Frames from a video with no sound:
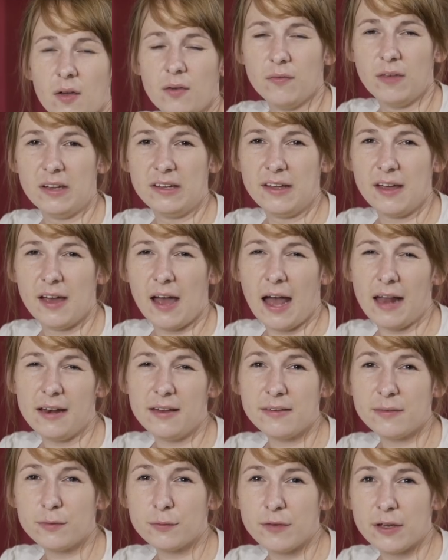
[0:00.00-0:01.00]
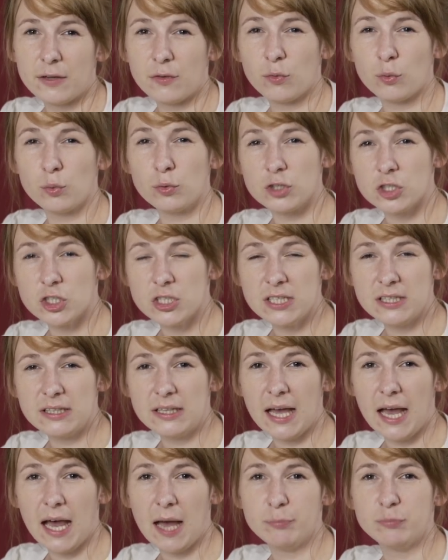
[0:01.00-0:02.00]
Wenn ihr alles soweit
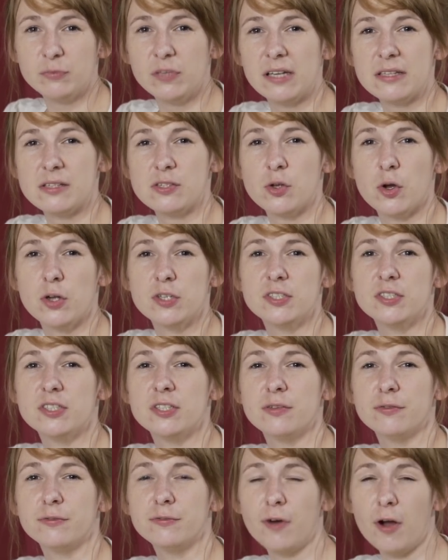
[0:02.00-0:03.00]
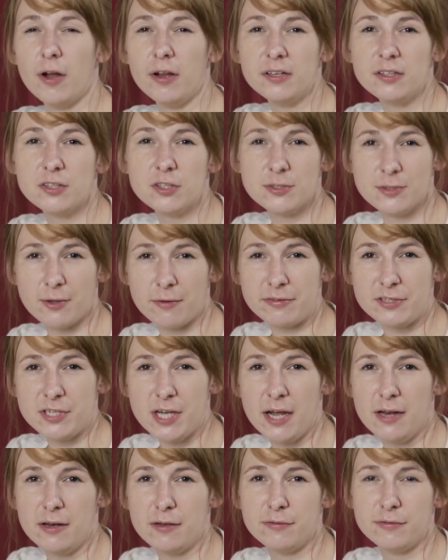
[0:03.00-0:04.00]
zugeschnitten habt, dann solltet ihr folgende
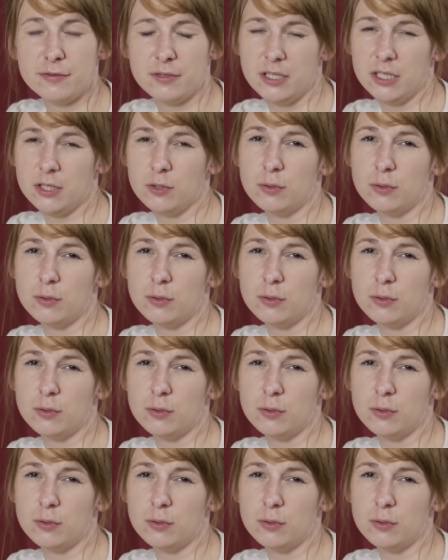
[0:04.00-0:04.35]
Stoffteile für die